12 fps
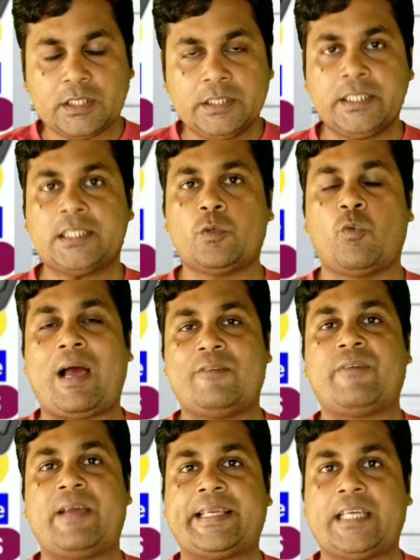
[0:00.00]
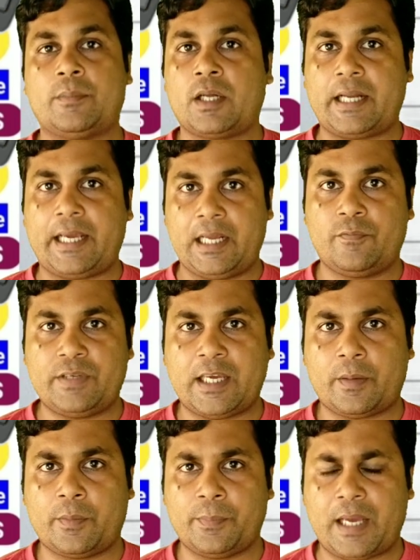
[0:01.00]
देखिए वाईफाई कैमरा एन
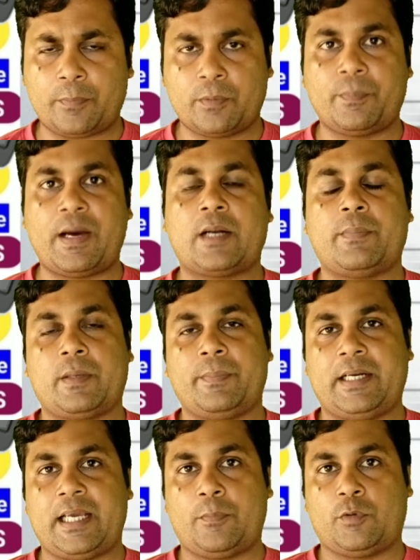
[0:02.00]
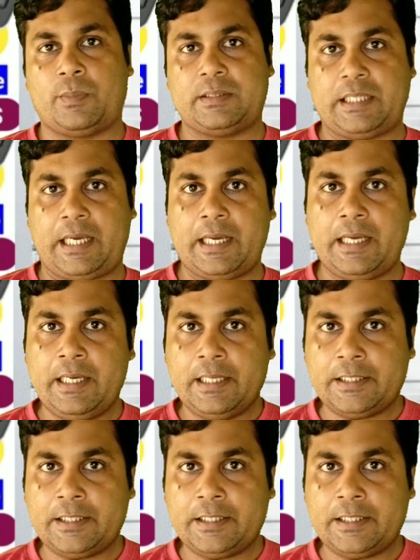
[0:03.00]
में मैं आपको बार बार मैंने आपको बताया